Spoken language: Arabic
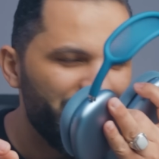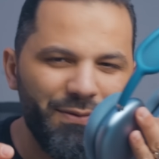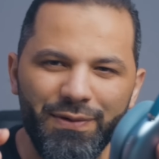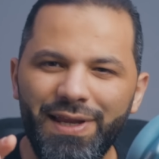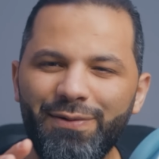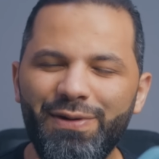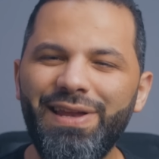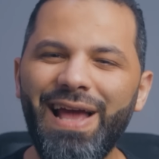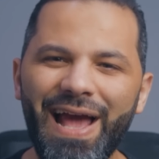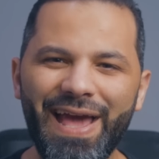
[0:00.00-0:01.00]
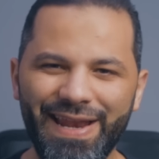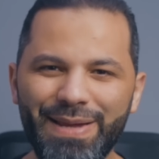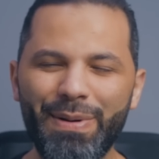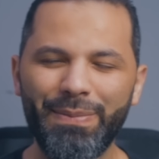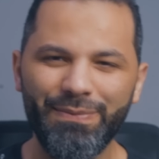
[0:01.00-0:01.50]
في في ريحه
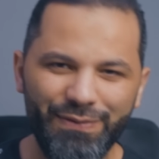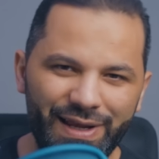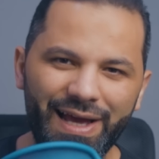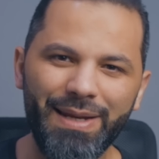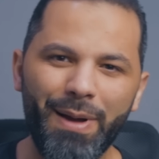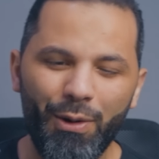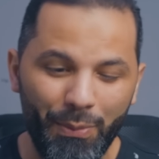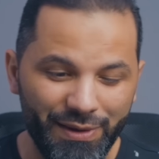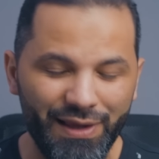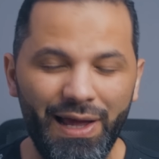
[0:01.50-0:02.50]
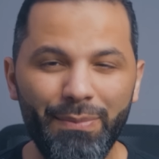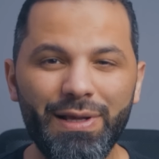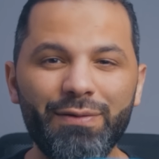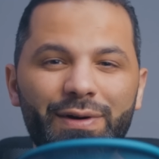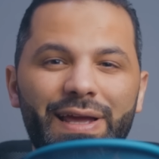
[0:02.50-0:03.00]
غريبه في ريحه غريبه اول ما طلعها من
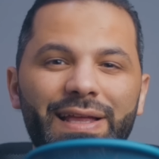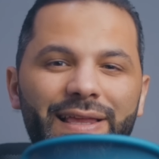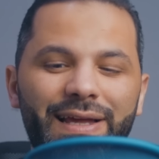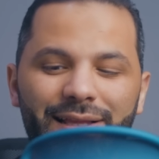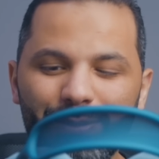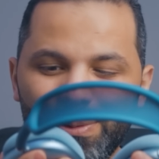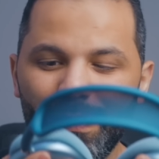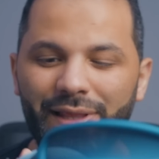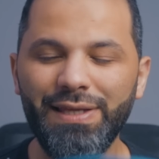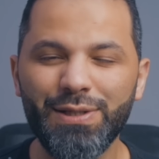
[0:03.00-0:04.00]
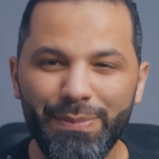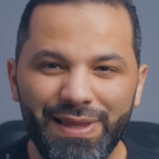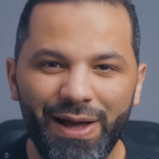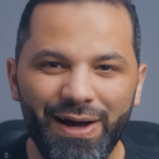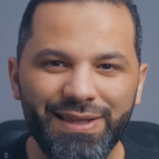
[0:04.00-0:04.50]
الكفر كده طلعت ودلوقتي
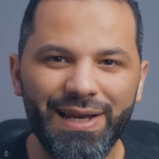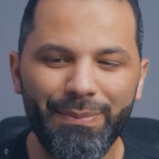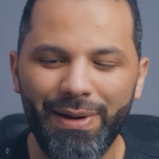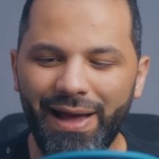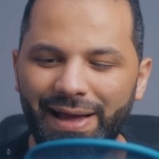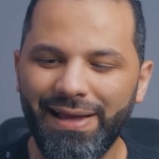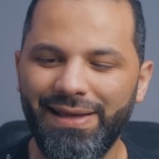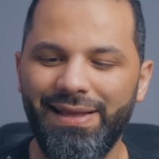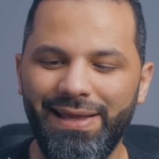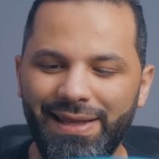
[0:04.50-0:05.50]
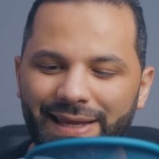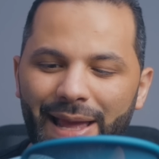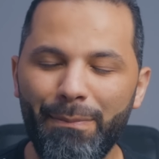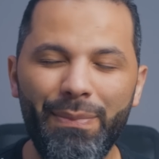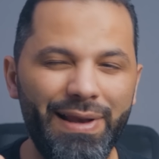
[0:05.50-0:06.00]
شميتها اكتر لما يعني
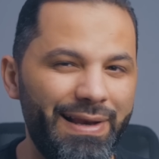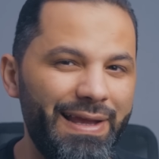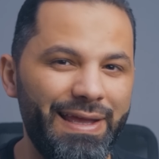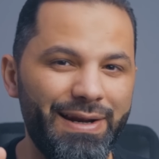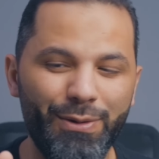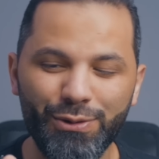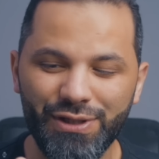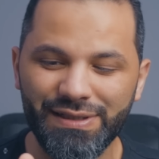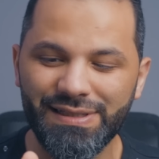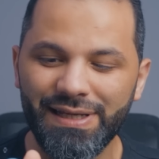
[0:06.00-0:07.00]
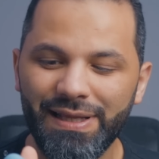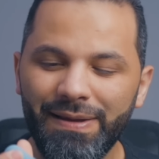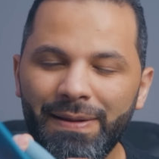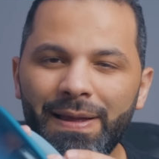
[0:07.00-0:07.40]
جنب الاير كوشنز كده